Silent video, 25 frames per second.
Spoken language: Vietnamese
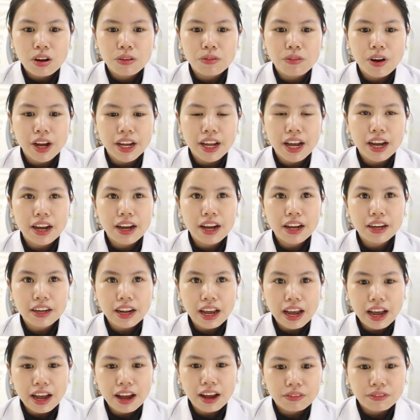Ngoài
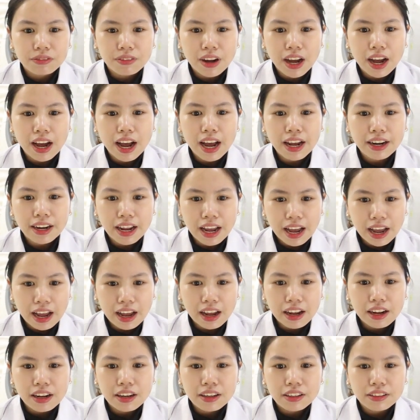AHA và HA
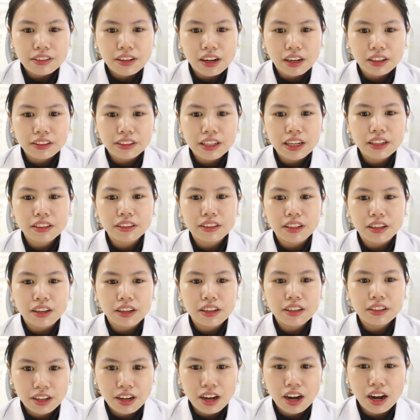được nhắc
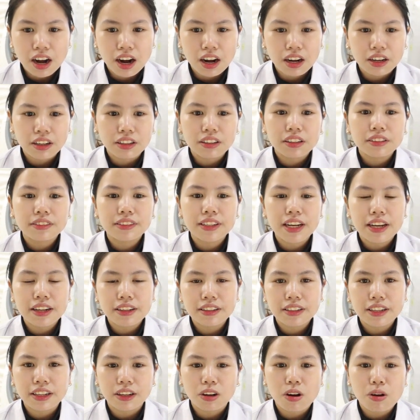tới ở
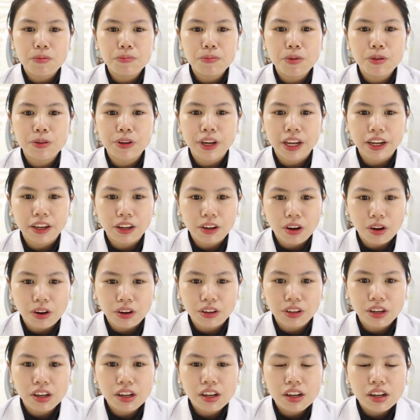trên thì combo này còn
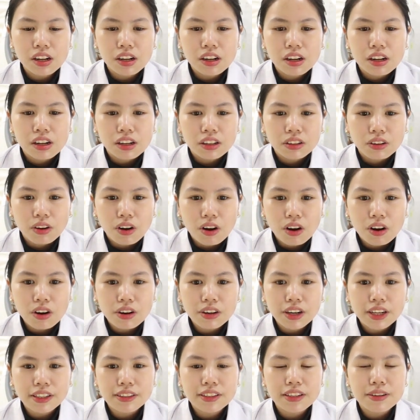có
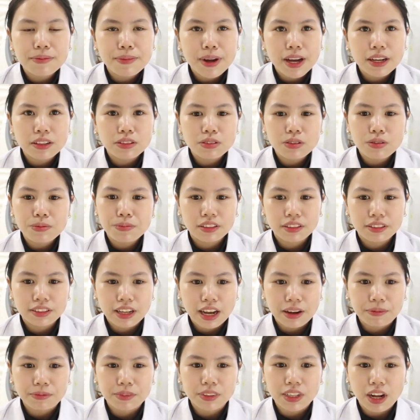niacinamide giúp
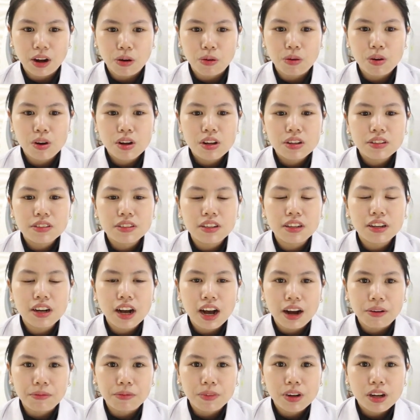giảm dầu, dưỡng
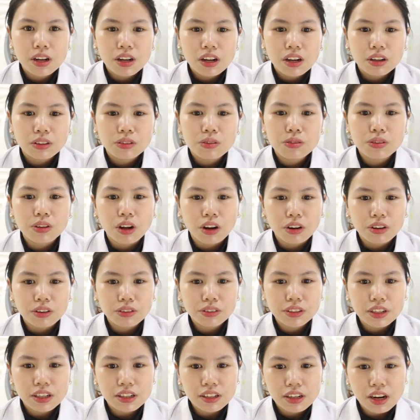ẩm, thu nhỏ lỗ
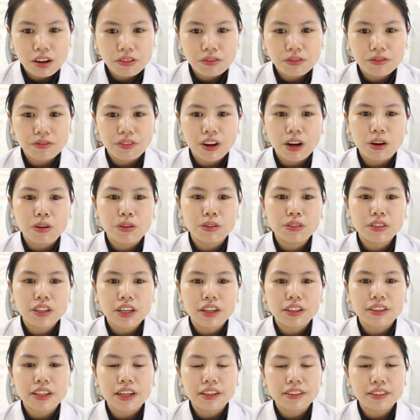chân lông và hỗ
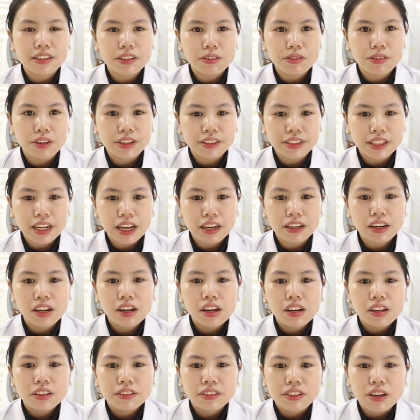trợ tăng sinh collagen,
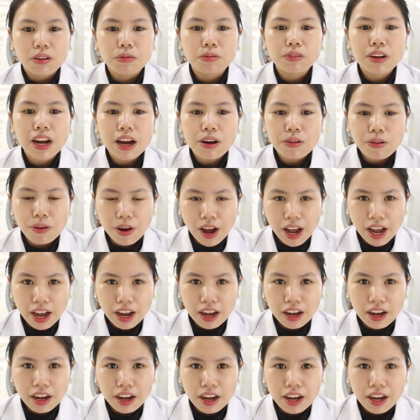chống lão hóa.